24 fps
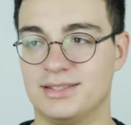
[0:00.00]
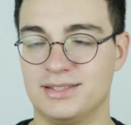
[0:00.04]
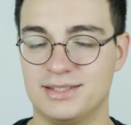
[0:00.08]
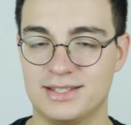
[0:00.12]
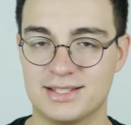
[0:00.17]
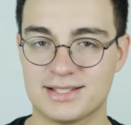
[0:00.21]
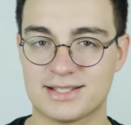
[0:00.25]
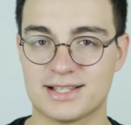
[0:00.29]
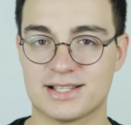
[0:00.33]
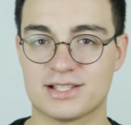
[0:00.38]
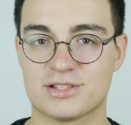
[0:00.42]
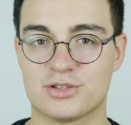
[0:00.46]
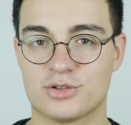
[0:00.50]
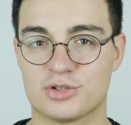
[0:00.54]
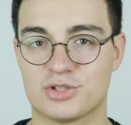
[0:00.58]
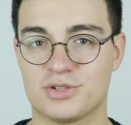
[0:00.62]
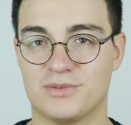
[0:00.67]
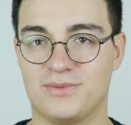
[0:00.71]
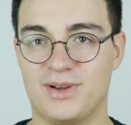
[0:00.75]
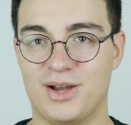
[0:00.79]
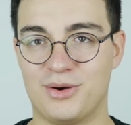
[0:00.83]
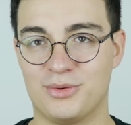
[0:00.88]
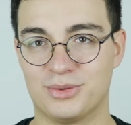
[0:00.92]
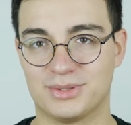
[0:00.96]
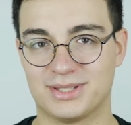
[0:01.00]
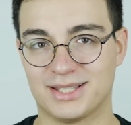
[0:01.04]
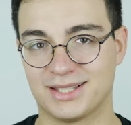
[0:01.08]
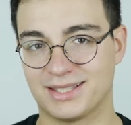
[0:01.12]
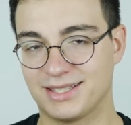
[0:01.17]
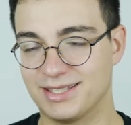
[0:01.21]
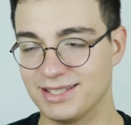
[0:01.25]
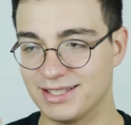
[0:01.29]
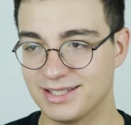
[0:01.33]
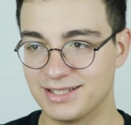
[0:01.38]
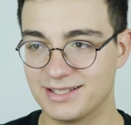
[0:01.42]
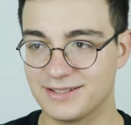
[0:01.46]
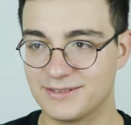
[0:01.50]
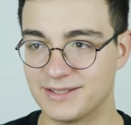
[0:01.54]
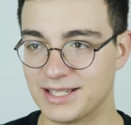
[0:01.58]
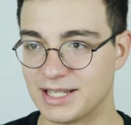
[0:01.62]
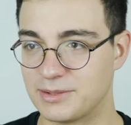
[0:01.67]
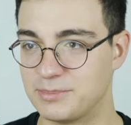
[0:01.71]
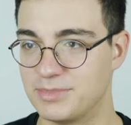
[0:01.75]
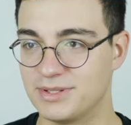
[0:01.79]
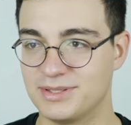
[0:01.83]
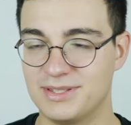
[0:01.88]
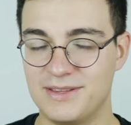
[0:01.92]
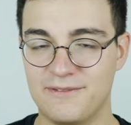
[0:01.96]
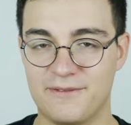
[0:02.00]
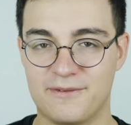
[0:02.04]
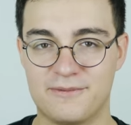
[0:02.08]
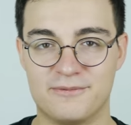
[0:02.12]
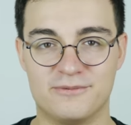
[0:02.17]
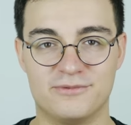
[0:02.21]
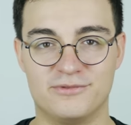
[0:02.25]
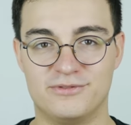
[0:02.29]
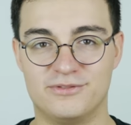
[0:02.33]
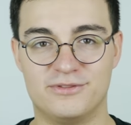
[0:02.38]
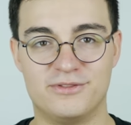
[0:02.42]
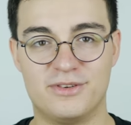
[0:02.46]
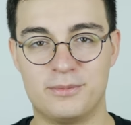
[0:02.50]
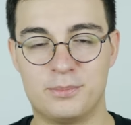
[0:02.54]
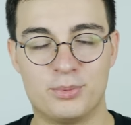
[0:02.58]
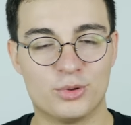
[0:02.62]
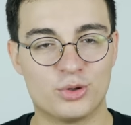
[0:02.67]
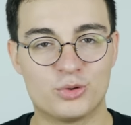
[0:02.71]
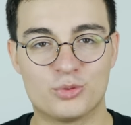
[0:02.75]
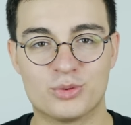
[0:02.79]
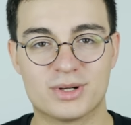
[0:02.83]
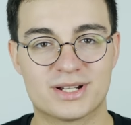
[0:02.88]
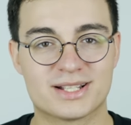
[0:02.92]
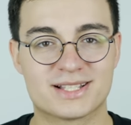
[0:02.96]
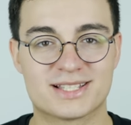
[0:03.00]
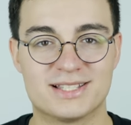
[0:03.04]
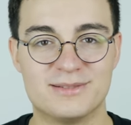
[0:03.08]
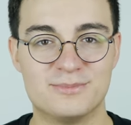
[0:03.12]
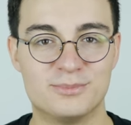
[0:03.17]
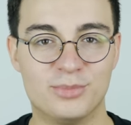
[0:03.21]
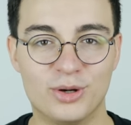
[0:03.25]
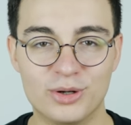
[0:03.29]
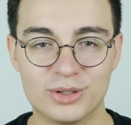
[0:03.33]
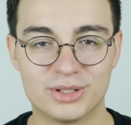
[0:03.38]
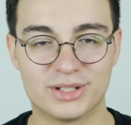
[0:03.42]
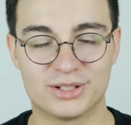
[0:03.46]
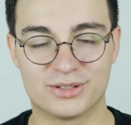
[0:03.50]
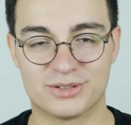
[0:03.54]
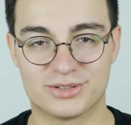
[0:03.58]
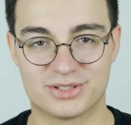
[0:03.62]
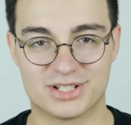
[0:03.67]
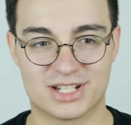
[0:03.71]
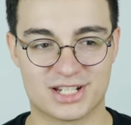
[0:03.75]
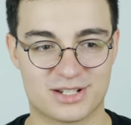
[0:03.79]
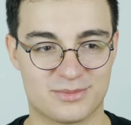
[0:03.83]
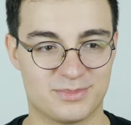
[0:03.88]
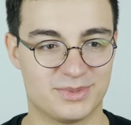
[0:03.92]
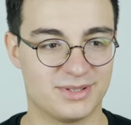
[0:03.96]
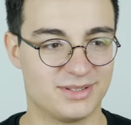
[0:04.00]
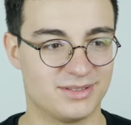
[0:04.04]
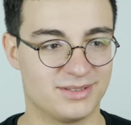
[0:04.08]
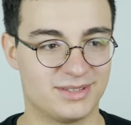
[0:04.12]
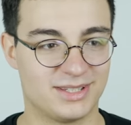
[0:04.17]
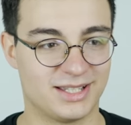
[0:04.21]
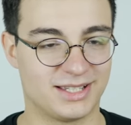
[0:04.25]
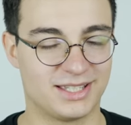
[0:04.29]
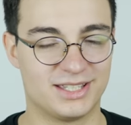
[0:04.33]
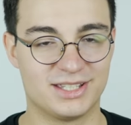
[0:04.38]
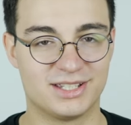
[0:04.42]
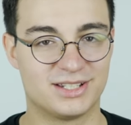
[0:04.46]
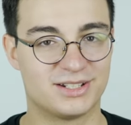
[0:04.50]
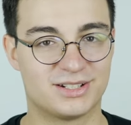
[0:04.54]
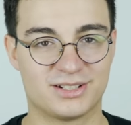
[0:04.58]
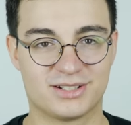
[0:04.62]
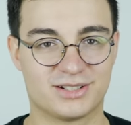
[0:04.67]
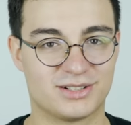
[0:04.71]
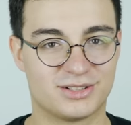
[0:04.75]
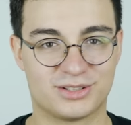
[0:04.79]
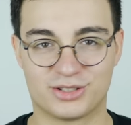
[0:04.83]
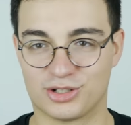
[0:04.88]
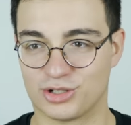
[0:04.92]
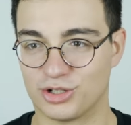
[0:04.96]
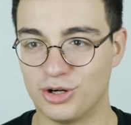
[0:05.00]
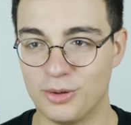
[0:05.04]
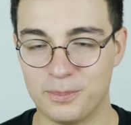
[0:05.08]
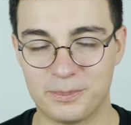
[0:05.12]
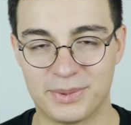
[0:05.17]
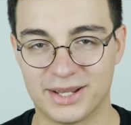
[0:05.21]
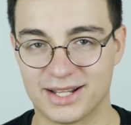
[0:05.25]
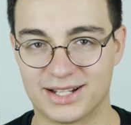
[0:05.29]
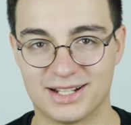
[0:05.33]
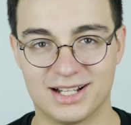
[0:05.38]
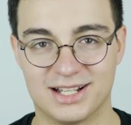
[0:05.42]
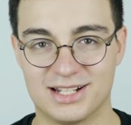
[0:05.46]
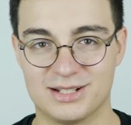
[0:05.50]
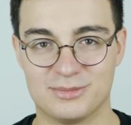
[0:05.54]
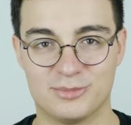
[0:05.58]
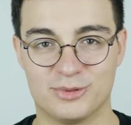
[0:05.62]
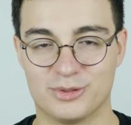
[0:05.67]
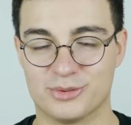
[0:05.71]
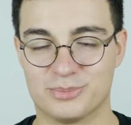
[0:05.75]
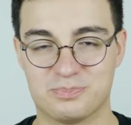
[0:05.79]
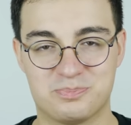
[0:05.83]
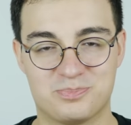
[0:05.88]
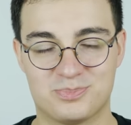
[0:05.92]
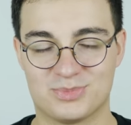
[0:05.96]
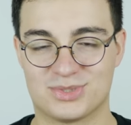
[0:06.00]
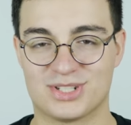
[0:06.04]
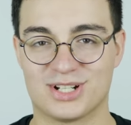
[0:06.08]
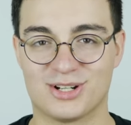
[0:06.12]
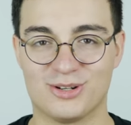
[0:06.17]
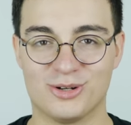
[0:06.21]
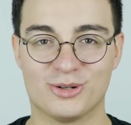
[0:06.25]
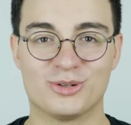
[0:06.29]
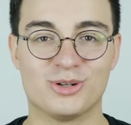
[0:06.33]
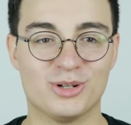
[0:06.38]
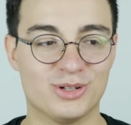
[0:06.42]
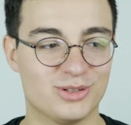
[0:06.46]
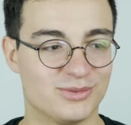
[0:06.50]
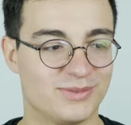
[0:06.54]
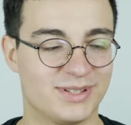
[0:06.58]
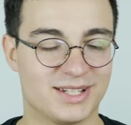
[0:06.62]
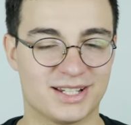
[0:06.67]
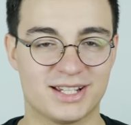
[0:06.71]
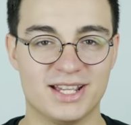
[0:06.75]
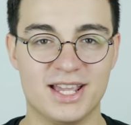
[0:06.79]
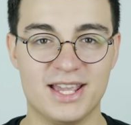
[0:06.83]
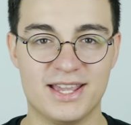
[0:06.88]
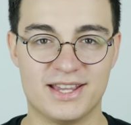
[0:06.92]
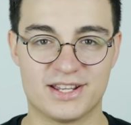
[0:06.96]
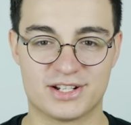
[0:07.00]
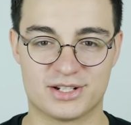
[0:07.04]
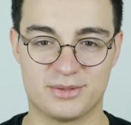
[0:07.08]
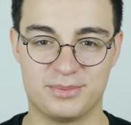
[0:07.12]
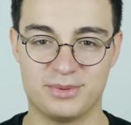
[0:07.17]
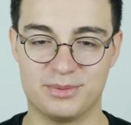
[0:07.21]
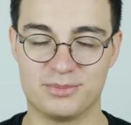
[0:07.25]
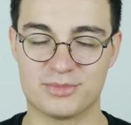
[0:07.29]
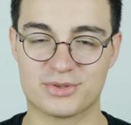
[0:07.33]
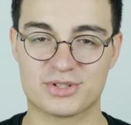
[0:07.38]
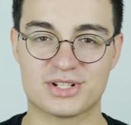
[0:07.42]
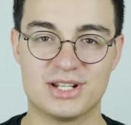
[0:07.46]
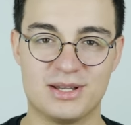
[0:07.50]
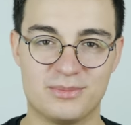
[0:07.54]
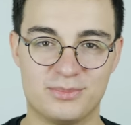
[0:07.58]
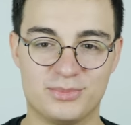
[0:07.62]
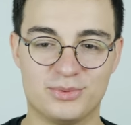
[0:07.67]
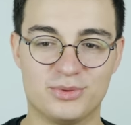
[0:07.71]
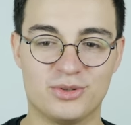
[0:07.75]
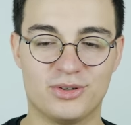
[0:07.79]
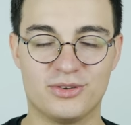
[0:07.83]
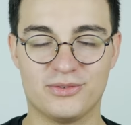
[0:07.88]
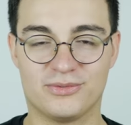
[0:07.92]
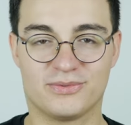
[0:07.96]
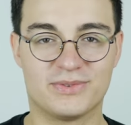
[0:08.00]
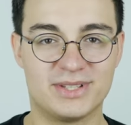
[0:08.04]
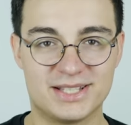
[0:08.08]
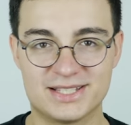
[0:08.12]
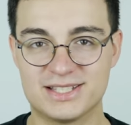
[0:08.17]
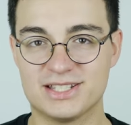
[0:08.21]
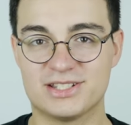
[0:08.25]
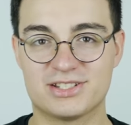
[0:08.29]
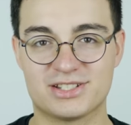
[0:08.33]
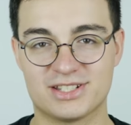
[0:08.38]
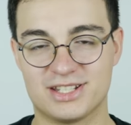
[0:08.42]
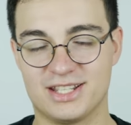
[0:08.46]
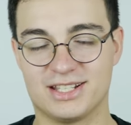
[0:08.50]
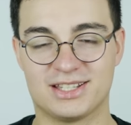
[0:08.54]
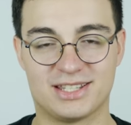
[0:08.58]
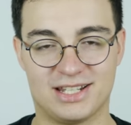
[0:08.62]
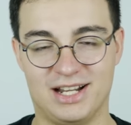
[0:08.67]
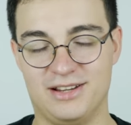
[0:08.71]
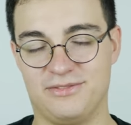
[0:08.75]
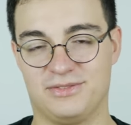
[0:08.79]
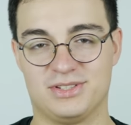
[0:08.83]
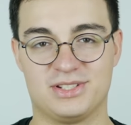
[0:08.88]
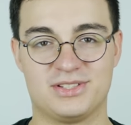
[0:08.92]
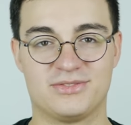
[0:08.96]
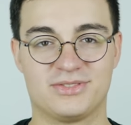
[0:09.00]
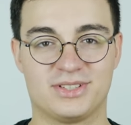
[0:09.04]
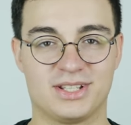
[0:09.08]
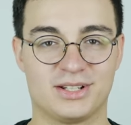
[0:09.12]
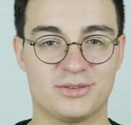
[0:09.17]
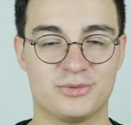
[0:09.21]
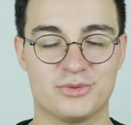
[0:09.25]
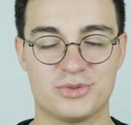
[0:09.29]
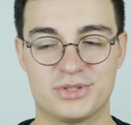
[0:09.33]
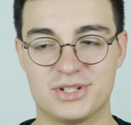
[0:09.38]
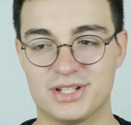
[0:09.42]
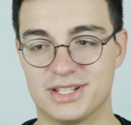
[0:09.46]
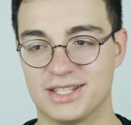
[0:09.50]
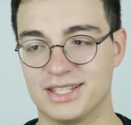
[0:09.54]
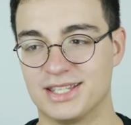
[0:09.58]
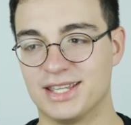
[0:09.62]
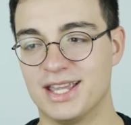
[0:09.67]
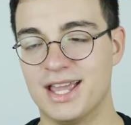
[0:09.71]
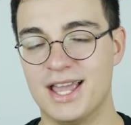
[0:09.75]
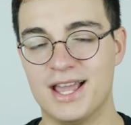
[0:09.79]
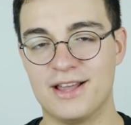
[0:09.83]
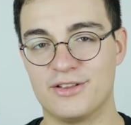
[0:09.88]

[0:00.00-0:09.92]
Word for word: nie zastosowało takich jakby, nie wiem, wypukłych symboli, chociażby takich kropek albo czegokolwiek, żeby można było fizycznie trafić w te guziki.